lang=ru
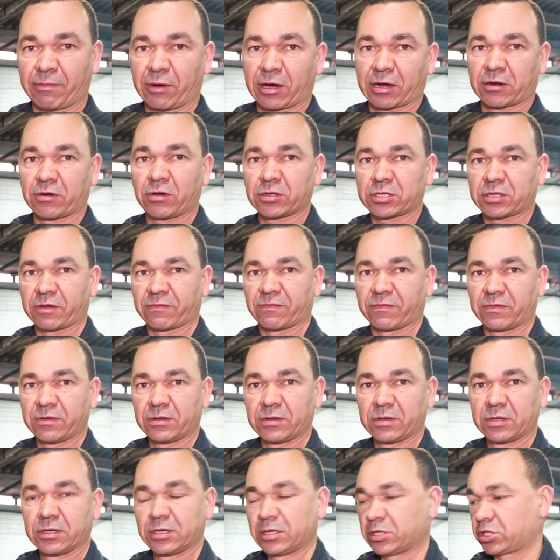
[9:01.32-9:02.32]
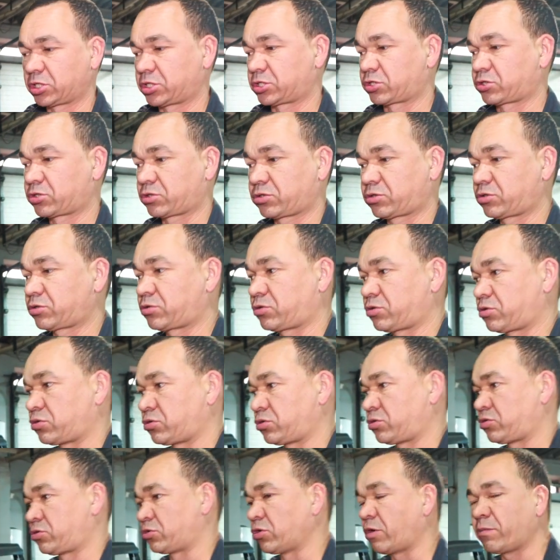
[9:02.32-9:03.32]
оборотов
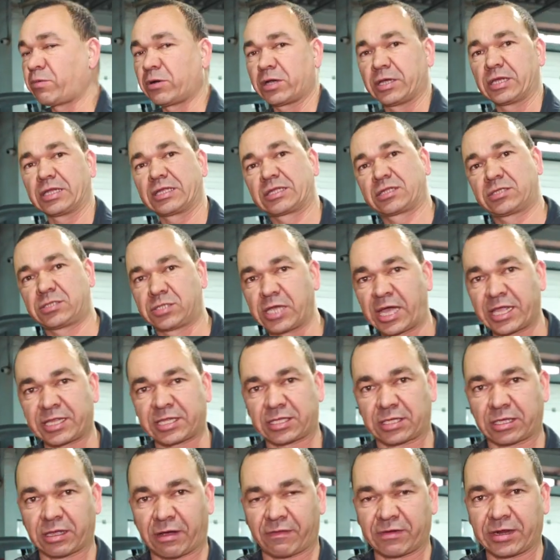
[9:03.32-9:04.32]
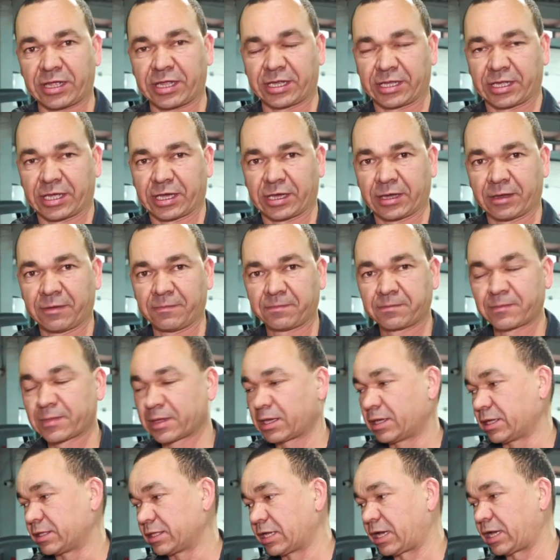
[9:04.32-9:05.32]
чтобы дать давление
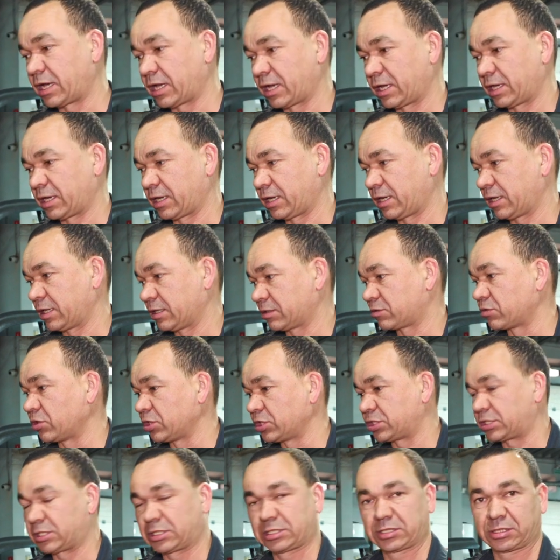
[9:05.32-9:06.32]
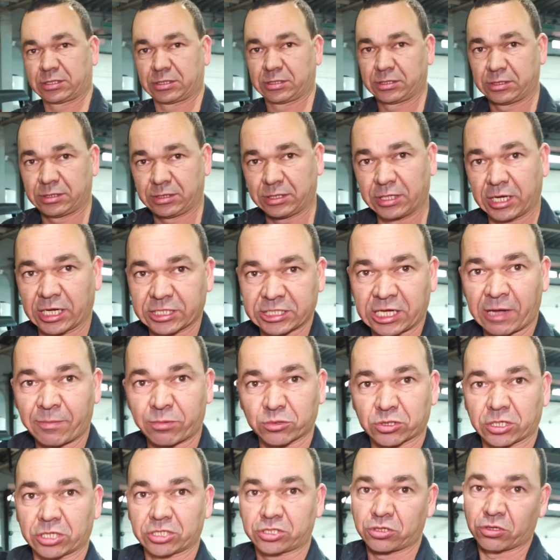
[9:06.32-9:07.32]
на, то есть для
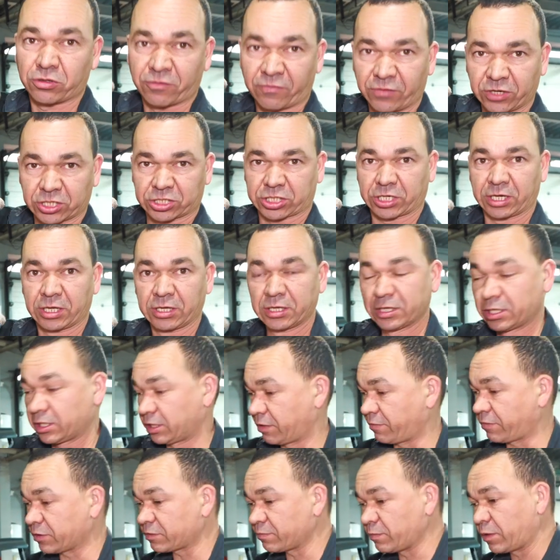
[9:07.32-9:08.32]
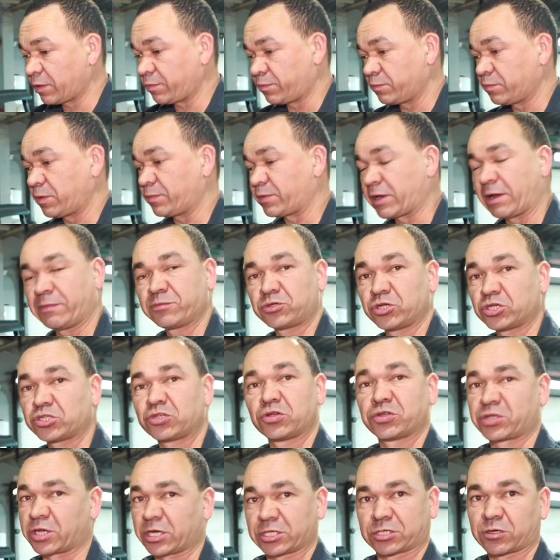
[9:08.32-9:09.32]
запуска чуть выше. И вот мы, мы прям
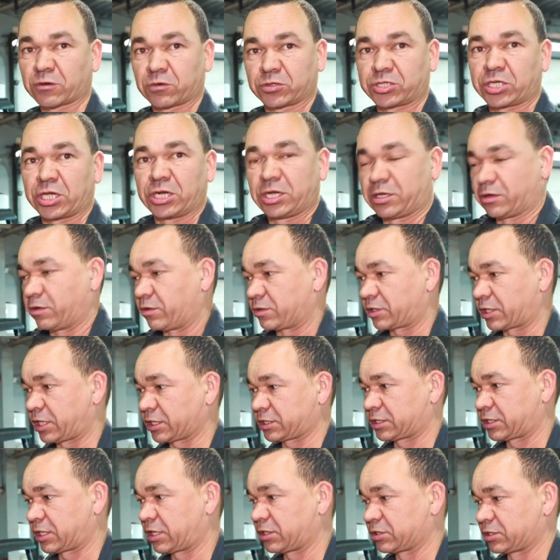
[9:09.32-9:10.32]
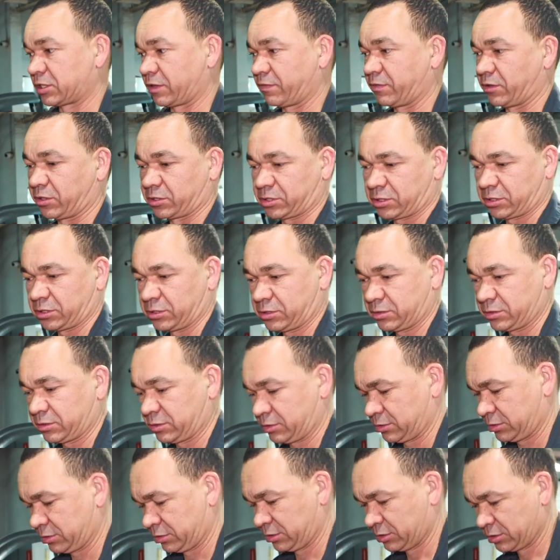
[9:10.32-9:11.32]
чуть-чуть раскрутили, и он раз сразу завелся.
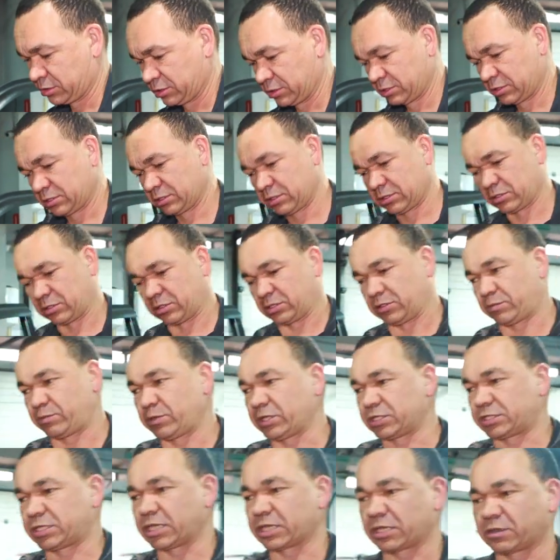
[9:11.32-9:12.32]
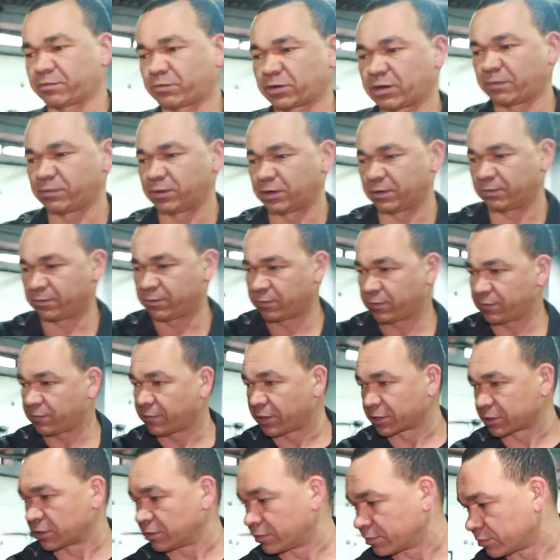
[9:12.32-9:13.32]
То есть без всяких проблем.
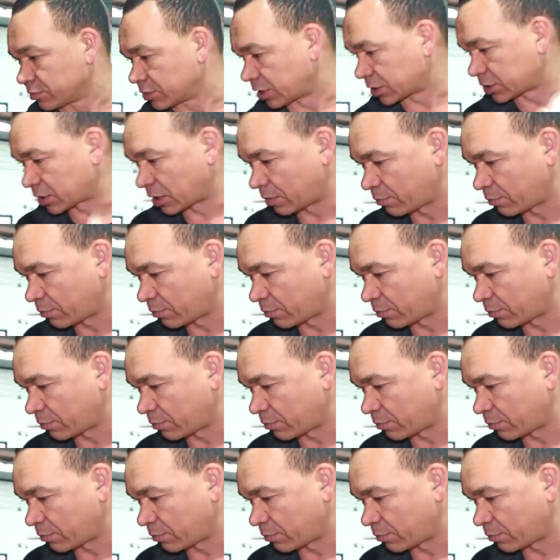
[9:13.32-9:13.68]
Вот он у нас